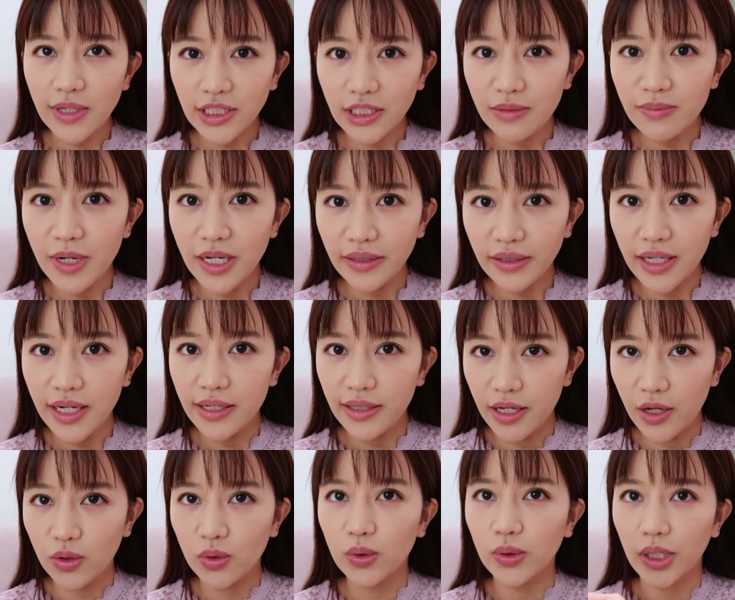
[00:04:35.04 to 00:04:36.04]
は閉まんないん
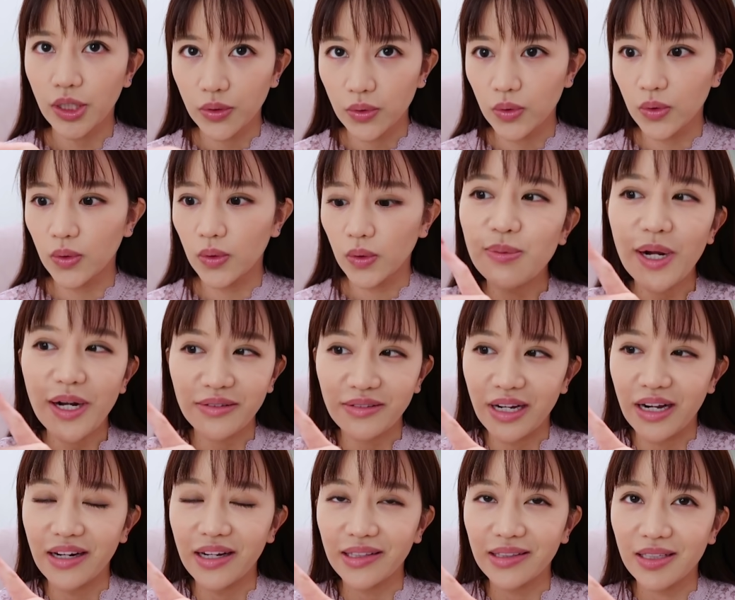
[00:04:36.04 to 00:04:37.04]
だろうけど、しばら
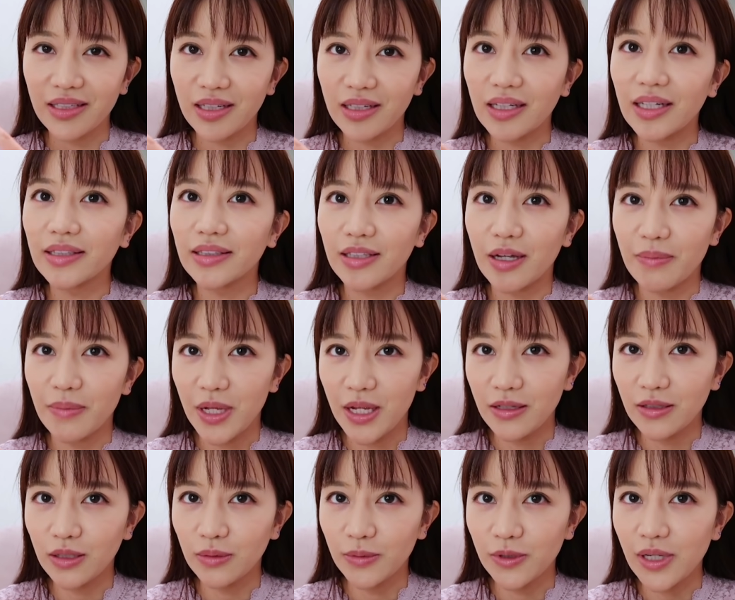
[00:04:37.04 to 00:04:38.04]
く洗ってなかった
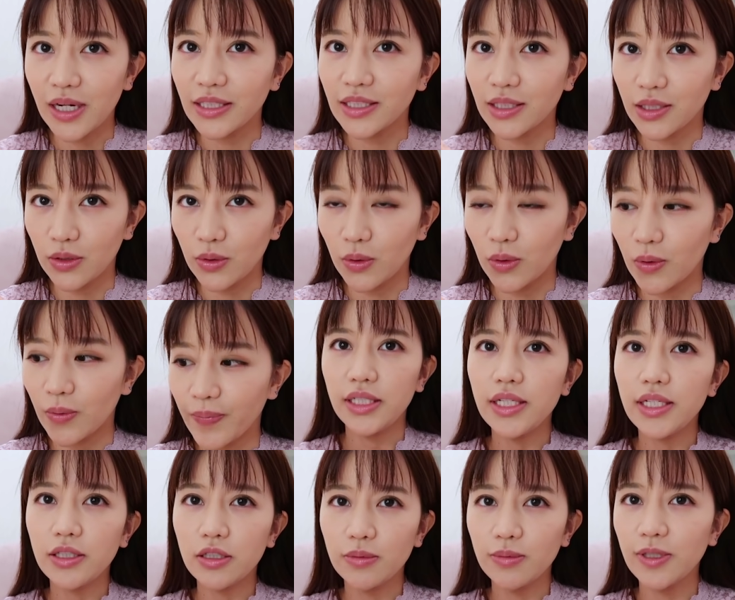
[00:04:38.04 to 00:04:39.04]
メイクブラシと
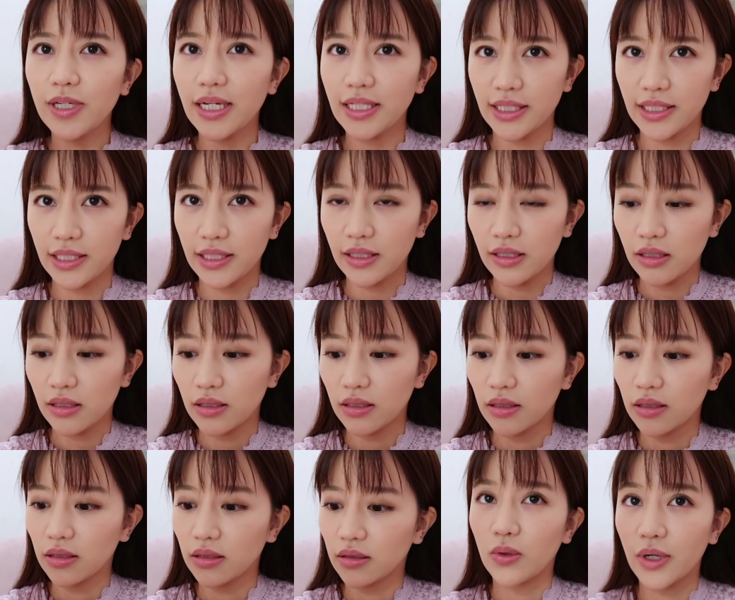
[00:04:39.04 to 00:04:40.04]
チークブラシ。
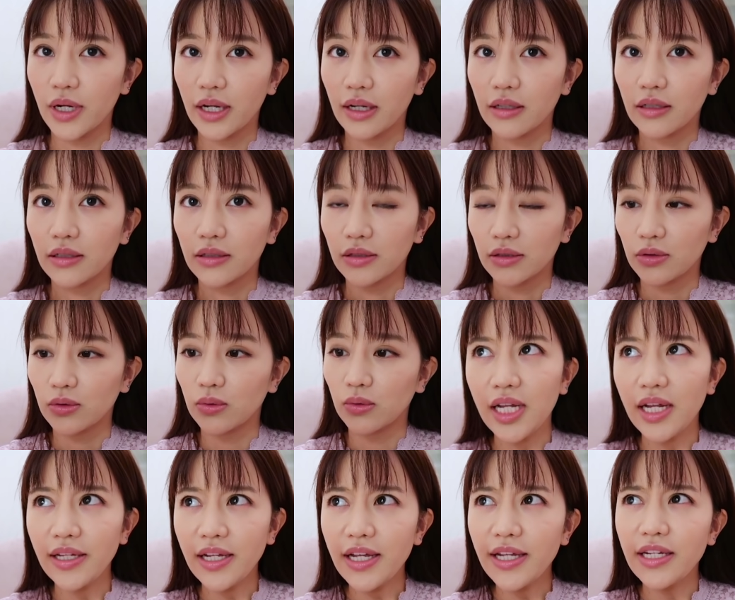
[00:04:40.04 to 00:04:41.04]
これ。
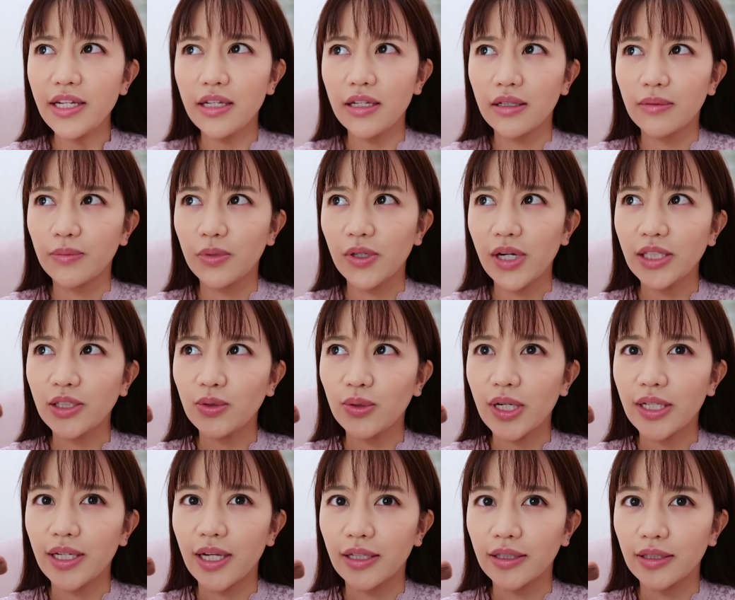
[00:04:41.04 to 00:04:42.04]
汚いブラシと
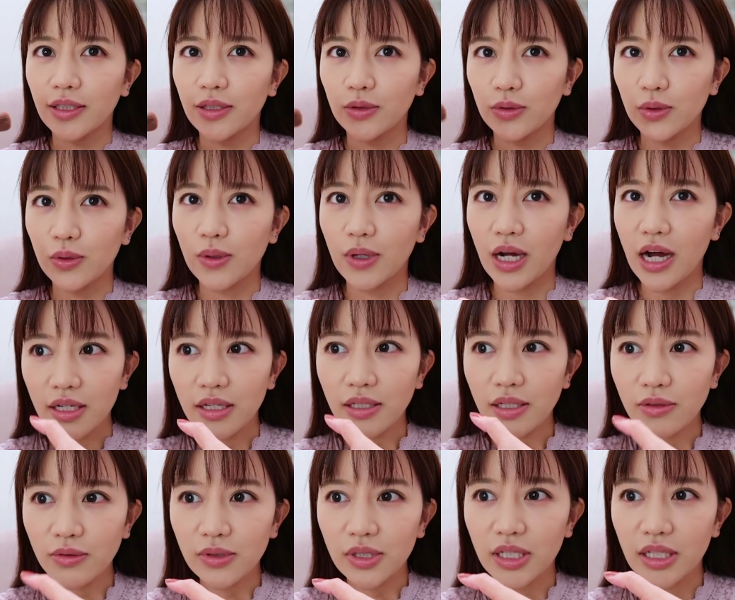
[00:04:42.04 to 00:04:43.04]
かでやってると毛
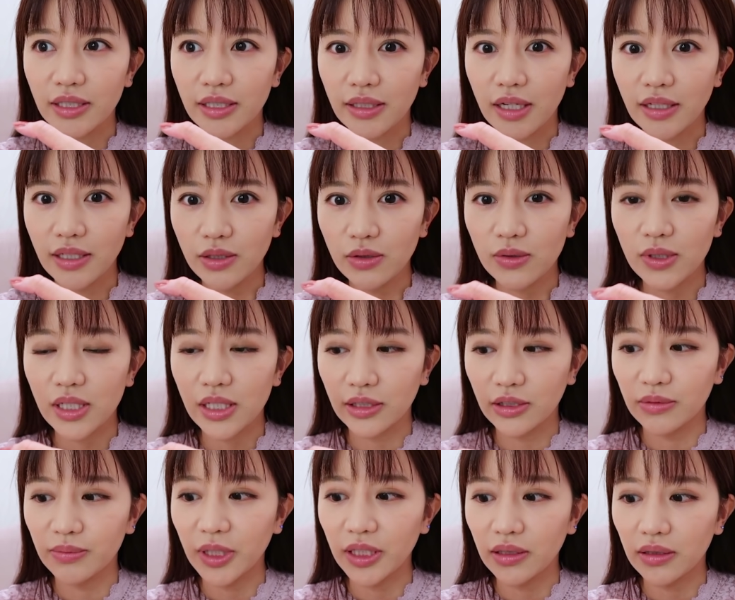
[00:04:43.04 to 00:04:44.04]
穴の中にダニとかが
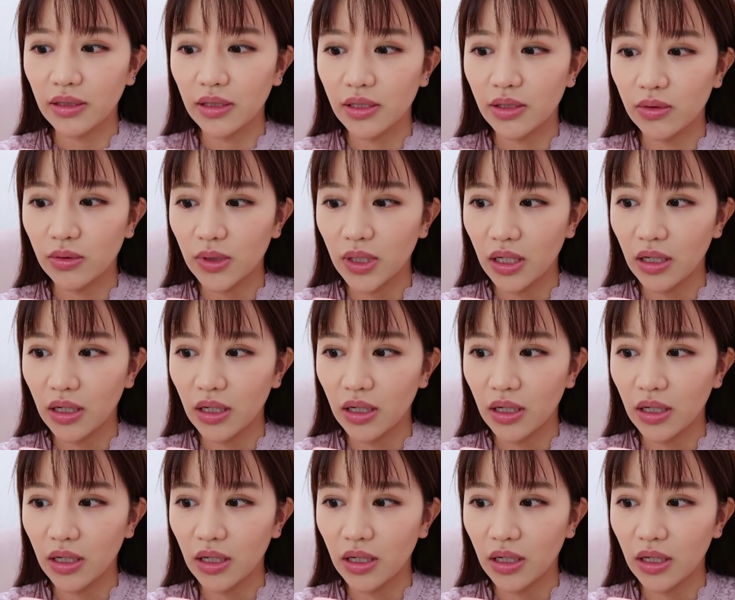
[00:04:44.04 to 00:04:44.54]
詰まったりと